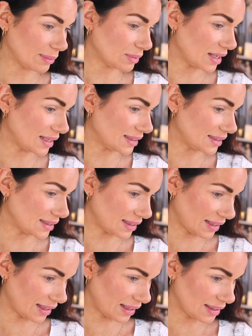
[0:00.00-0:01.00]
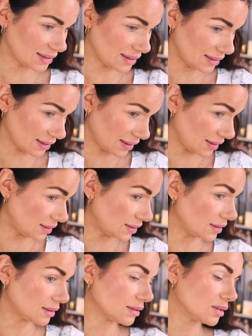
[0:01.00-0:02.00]
gibt halt diesen richtig,
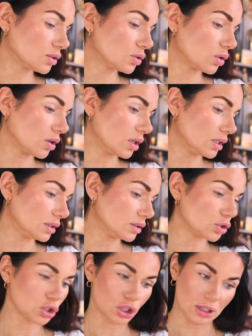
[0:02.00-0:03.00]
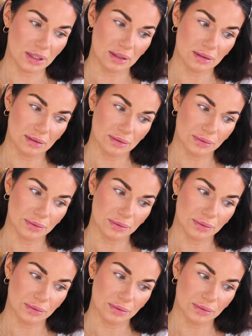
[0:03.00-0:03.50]
richtig tollen Sheen.